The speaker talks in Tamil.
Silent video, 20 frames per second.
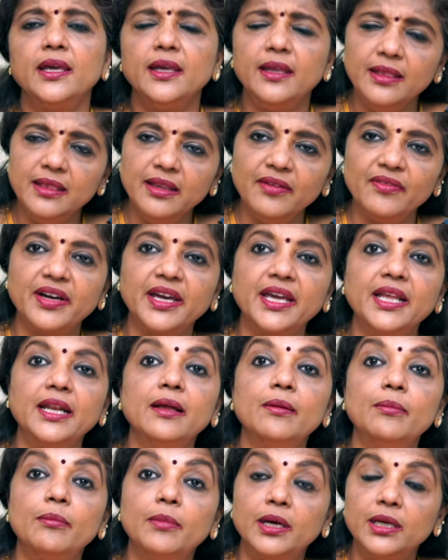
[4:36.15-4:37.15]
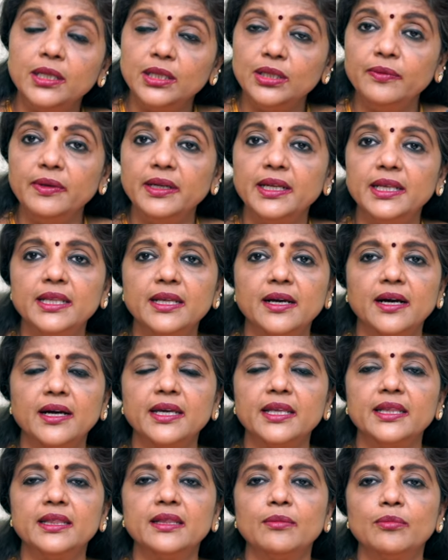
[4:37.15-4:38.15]
இந்த வகையில் மருத்துவ ரீதியாக
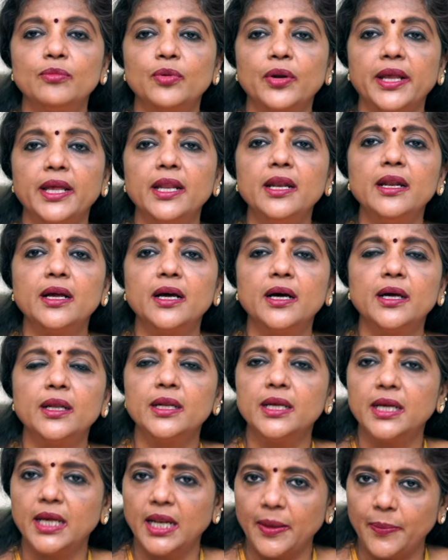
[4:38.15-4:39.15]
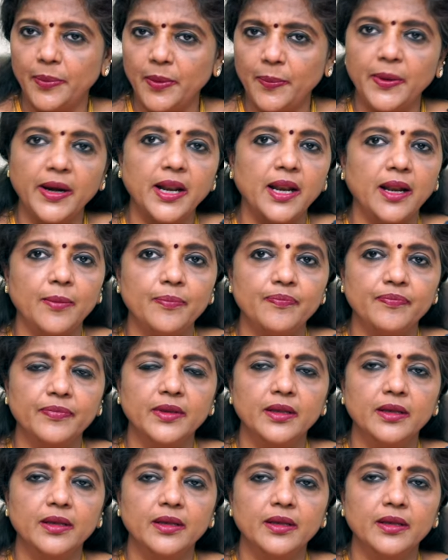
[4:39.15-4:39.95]
இந்த முறையில் கருக்கலைப்பு பண்ணலாம்